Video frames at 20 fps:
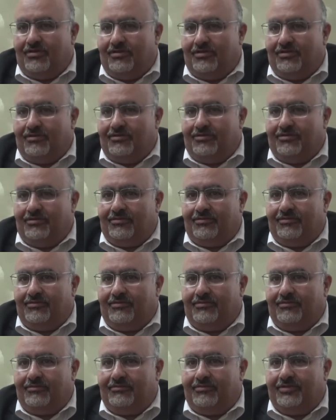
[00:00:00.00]

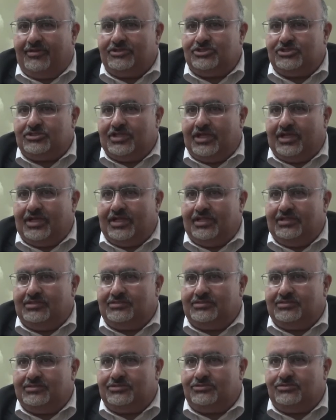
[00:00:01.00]
آه،
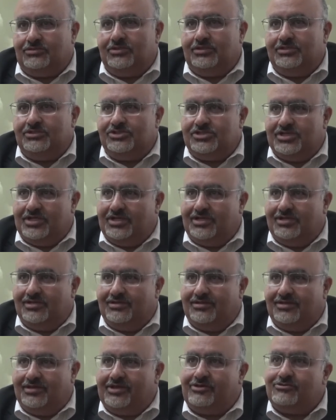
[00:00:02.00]
اشتغلت كل شيء
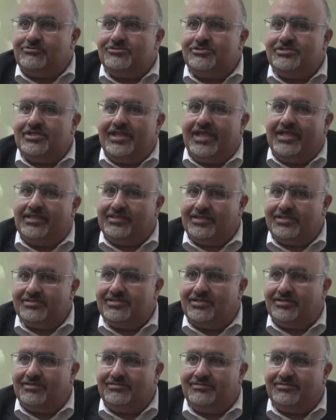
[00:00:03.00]
يخص
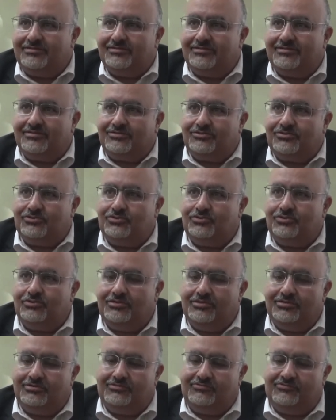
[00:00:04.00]
الهندسه
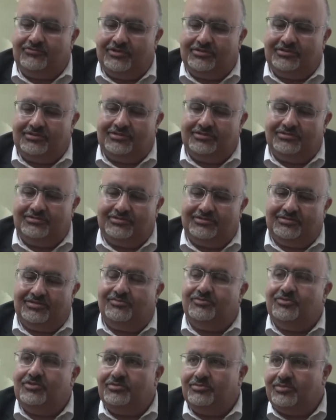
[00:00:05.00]
طول فتره
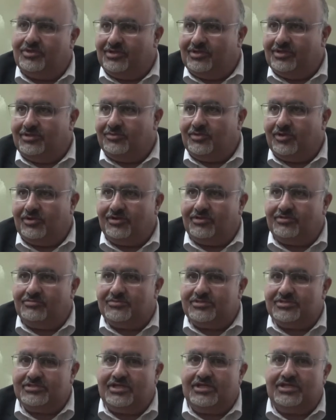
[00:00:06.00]
اقامتي بالامارات
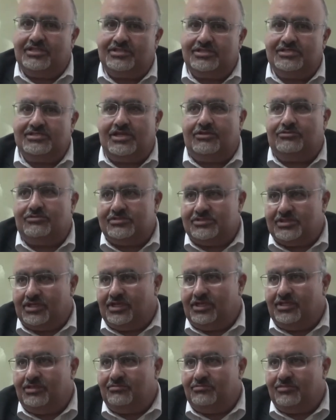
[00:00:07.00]
من سنه
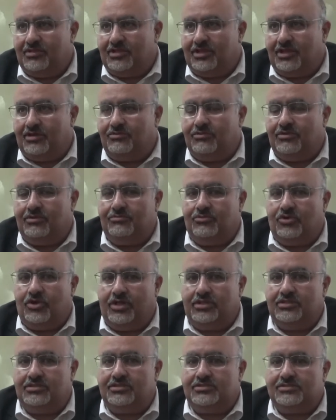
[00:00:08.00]
99 من اول
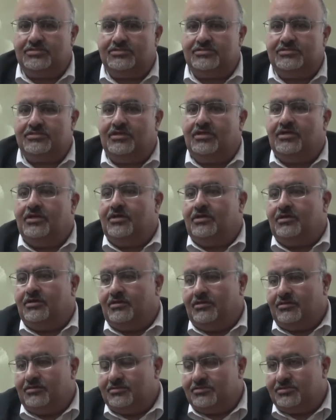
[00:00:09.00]
مهندس
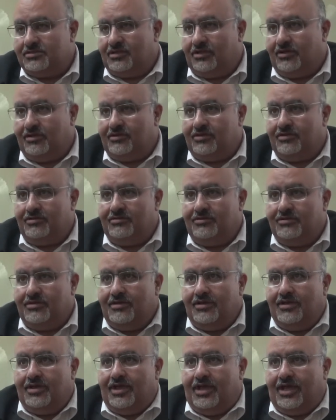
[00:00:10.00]
صيانه
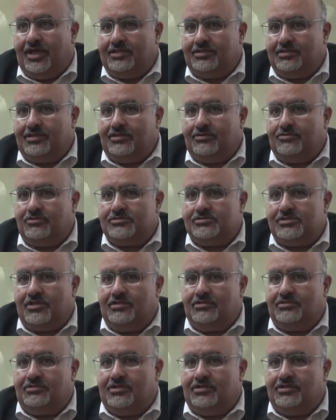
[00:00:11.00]
حتى
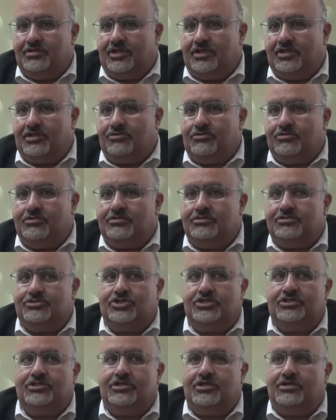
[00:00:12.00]
وصلت ان انا كنت
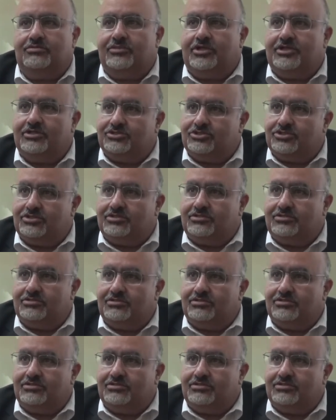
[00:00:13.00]
جنرال مانجر